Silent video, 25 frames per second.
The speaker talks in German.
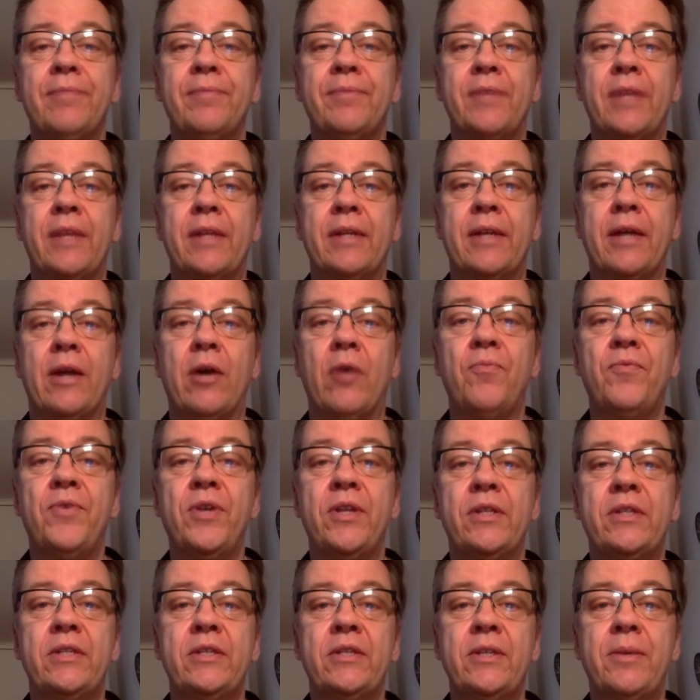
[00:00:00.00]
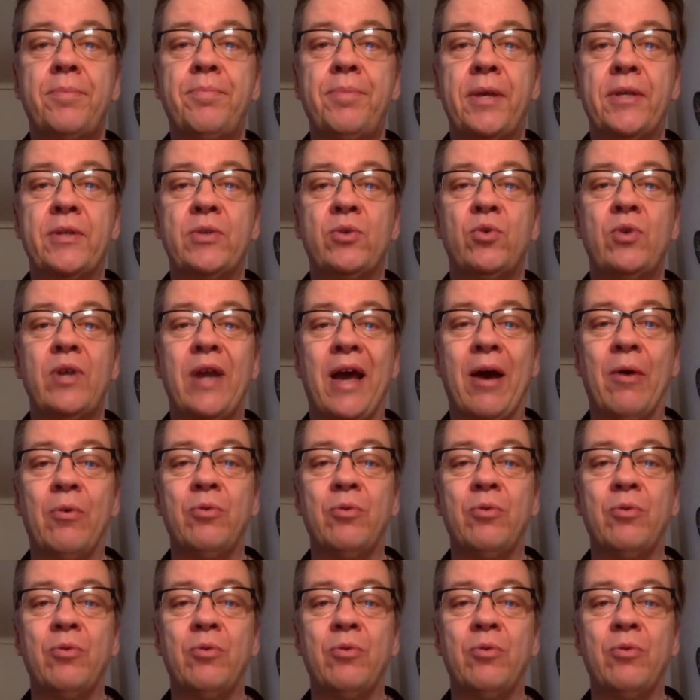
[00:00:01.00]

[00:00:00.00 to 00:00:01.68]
dann trauen wir dieser Person